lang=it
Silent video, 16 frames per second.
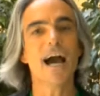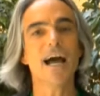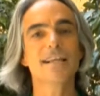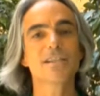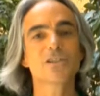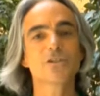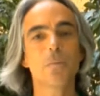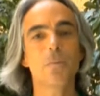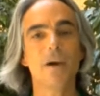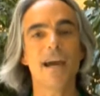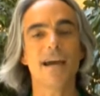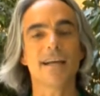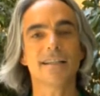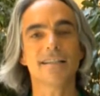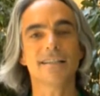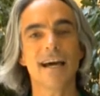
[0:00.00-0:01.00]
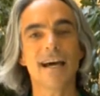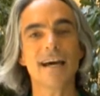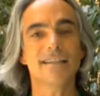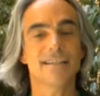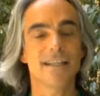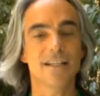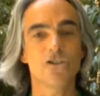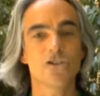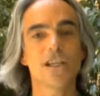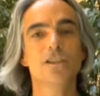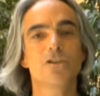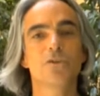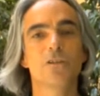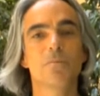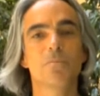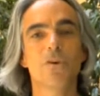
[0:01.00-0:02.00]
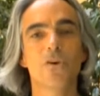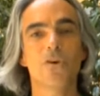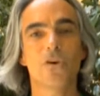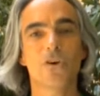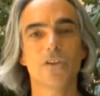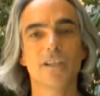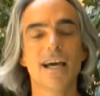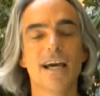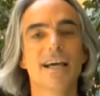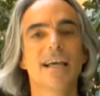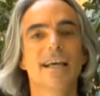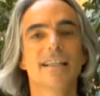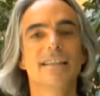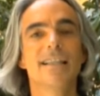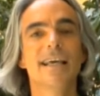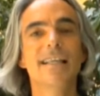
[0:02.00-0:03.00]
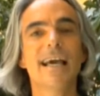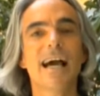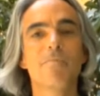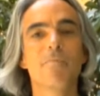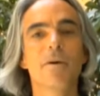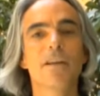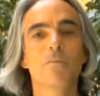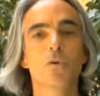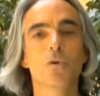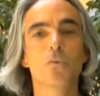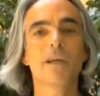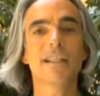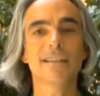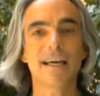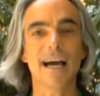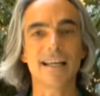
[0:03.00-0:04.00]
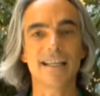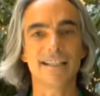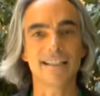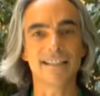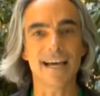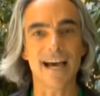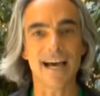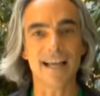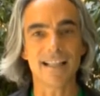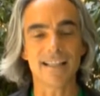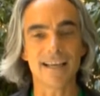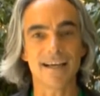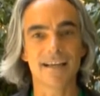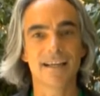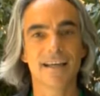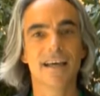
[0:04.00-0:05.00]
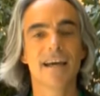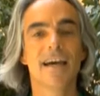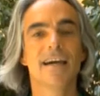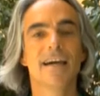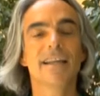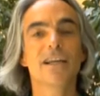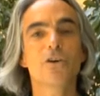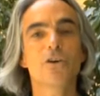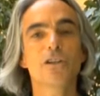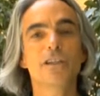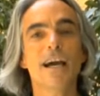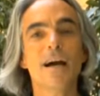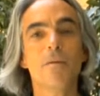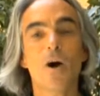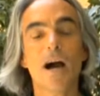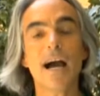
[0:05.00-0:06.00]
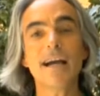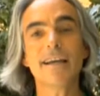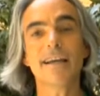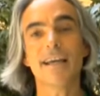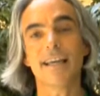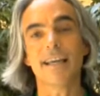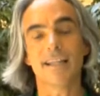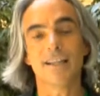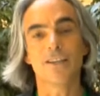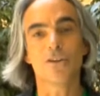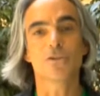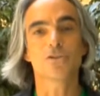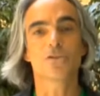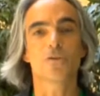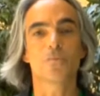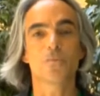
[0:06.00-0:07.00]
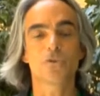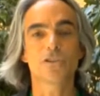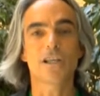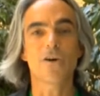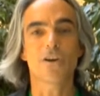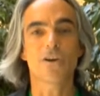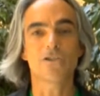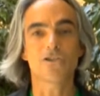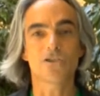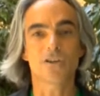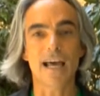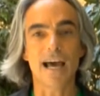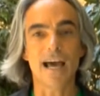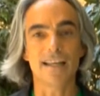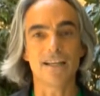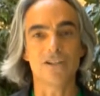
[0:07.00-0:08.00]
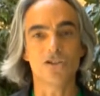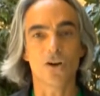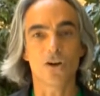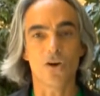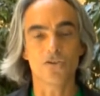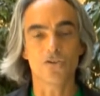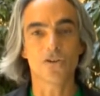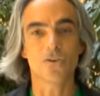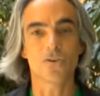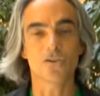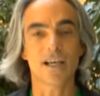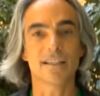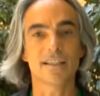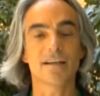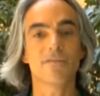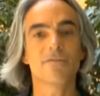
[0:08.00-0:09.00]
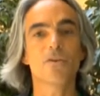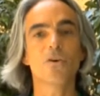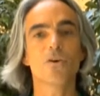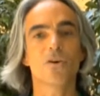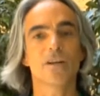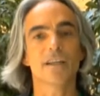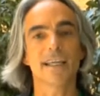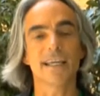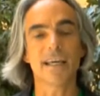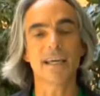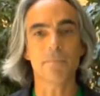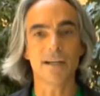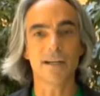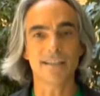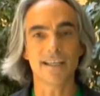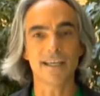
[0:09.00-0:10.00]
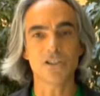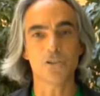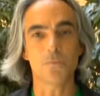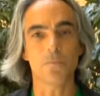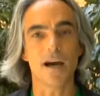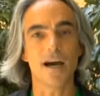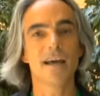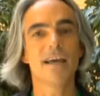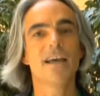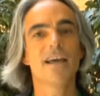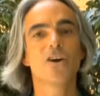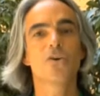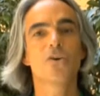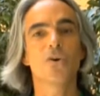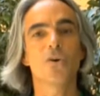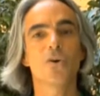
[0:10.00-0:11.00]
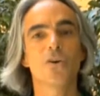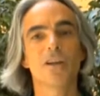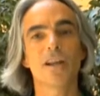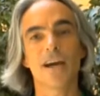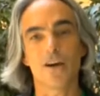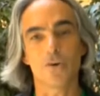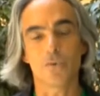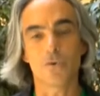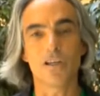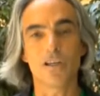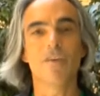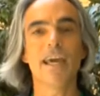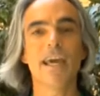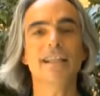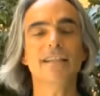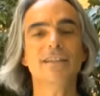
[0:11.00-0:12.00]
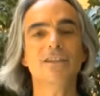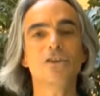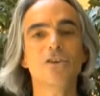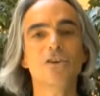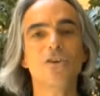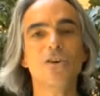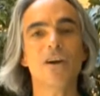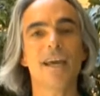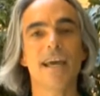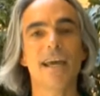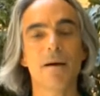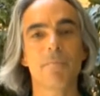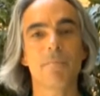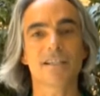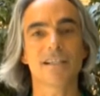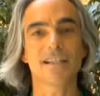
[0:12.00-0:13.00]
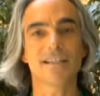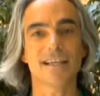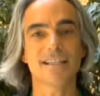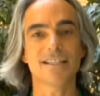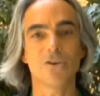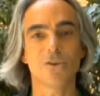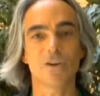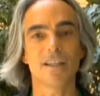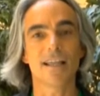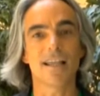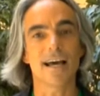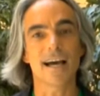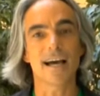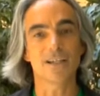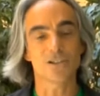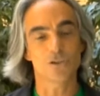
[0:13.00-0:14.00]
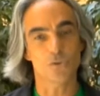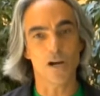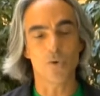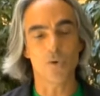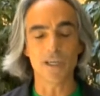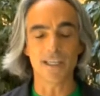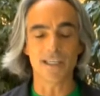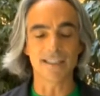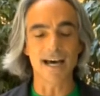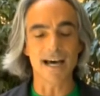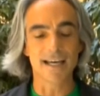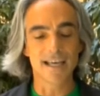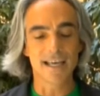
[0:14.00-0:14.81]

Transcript: alla scoperta nel centro di Bologna degli alberi monumentali d'Italia. Ricordiamo anche il nostro museo regionale geologico Sandra Forni che partecipa con un evento e la presentazione della sua guida.